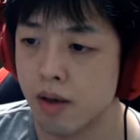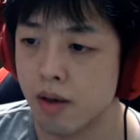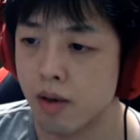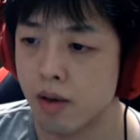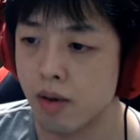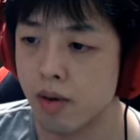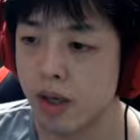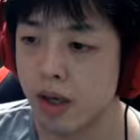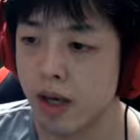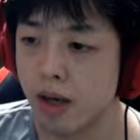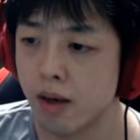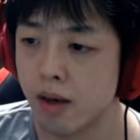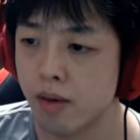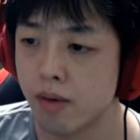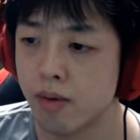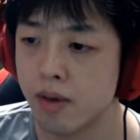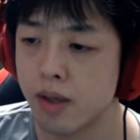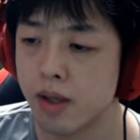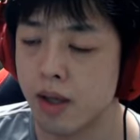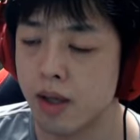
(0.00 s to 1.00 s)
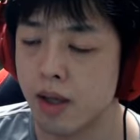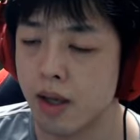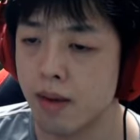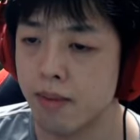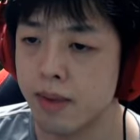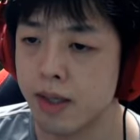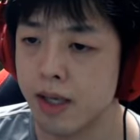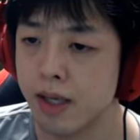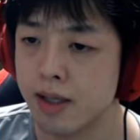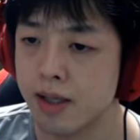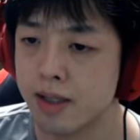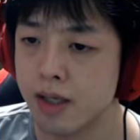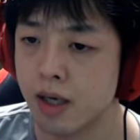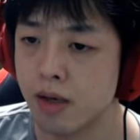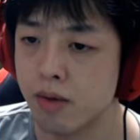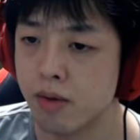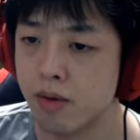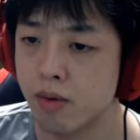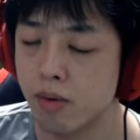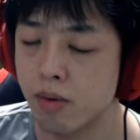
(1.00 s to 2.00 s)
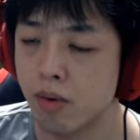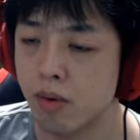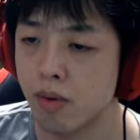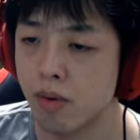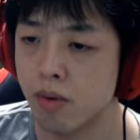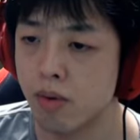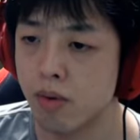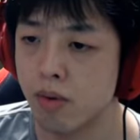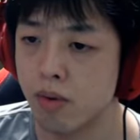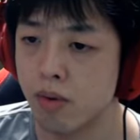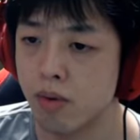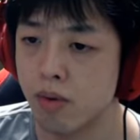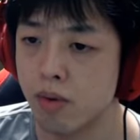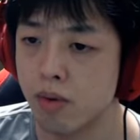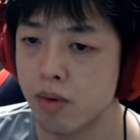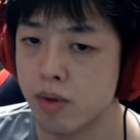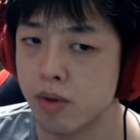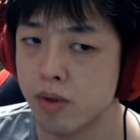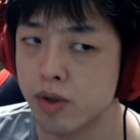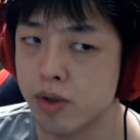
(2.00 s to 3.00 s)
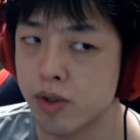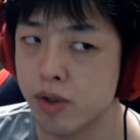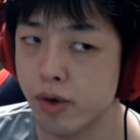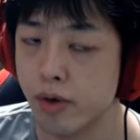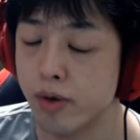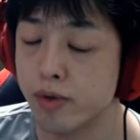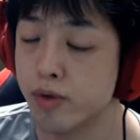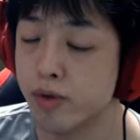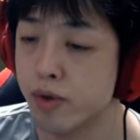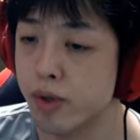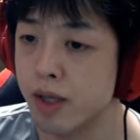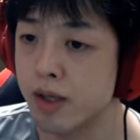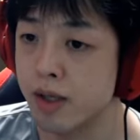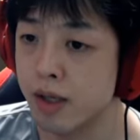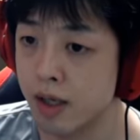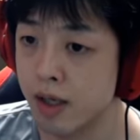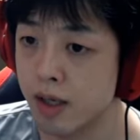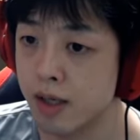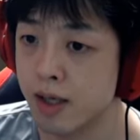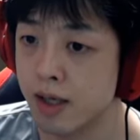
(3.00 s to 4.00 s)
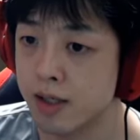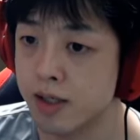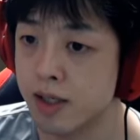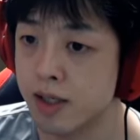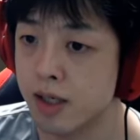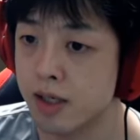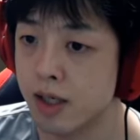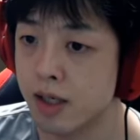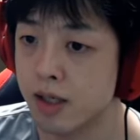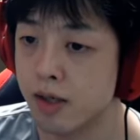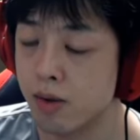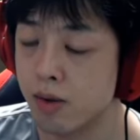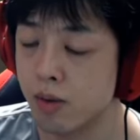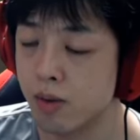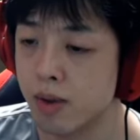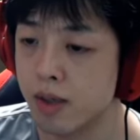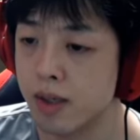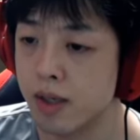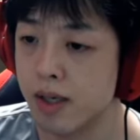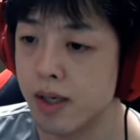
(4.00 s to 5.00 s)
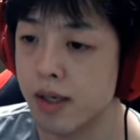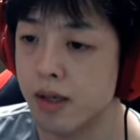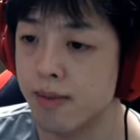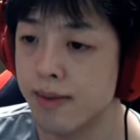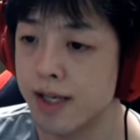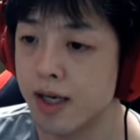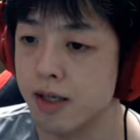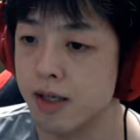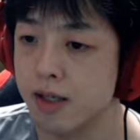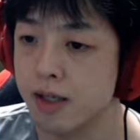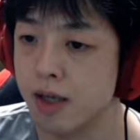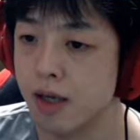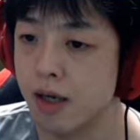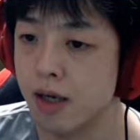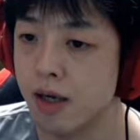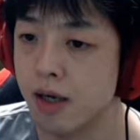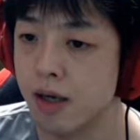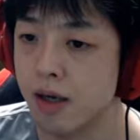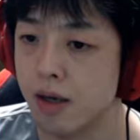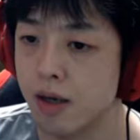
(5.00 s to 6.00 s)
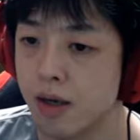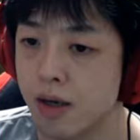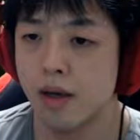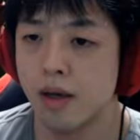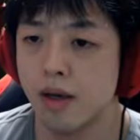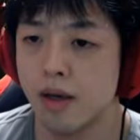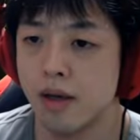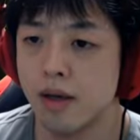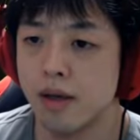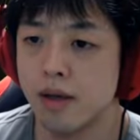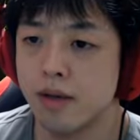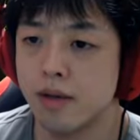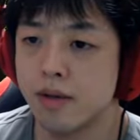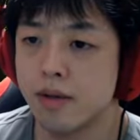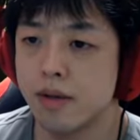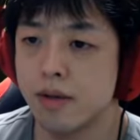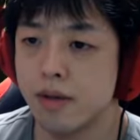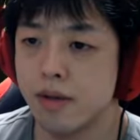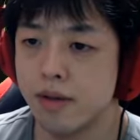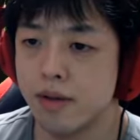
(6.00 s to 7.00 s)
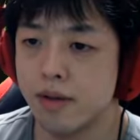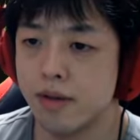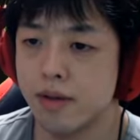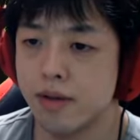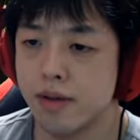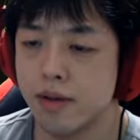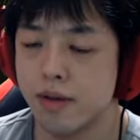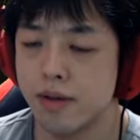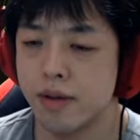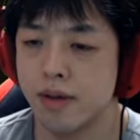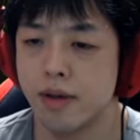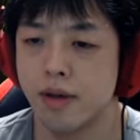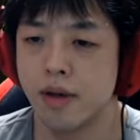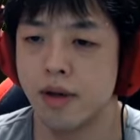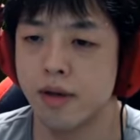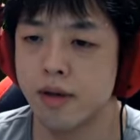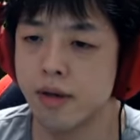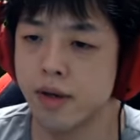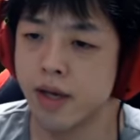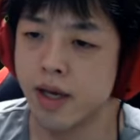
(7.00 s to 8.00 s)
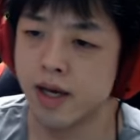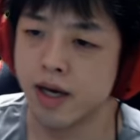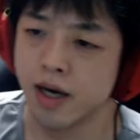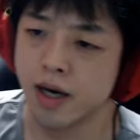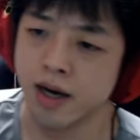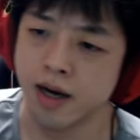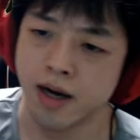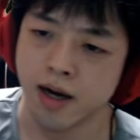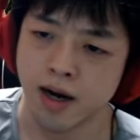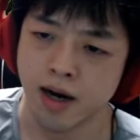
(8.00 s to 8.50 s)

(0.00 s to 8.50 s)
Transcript: OK。これでね、宮田さんの終了条件に達成させることができるみたいですね。ふぅ、クリア